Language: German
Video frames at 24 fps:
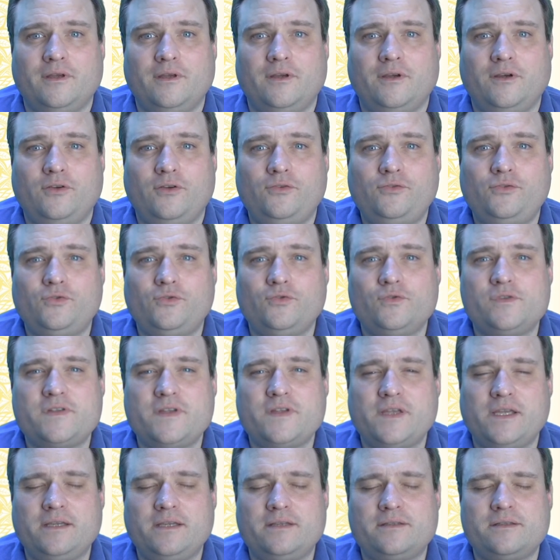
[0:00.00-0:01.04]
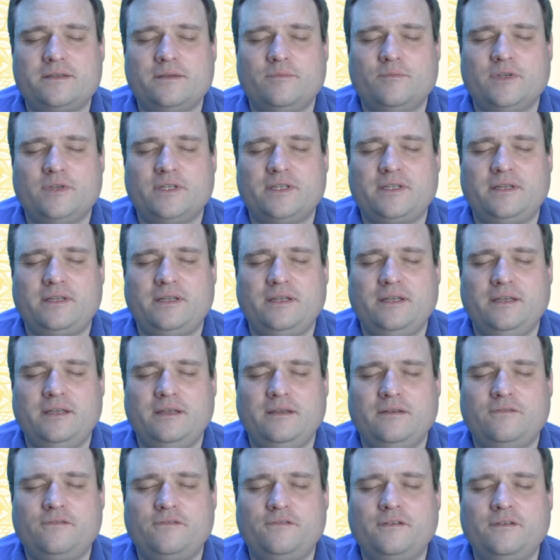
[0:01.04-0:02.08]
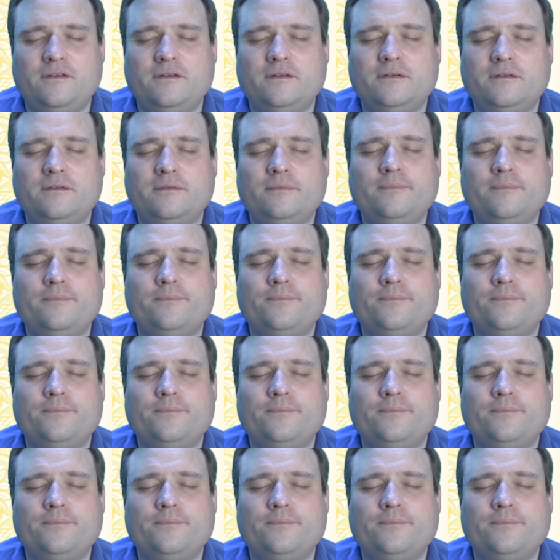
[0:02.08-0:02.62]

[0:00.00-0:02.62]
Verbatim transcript: und du sinkst immer tiefer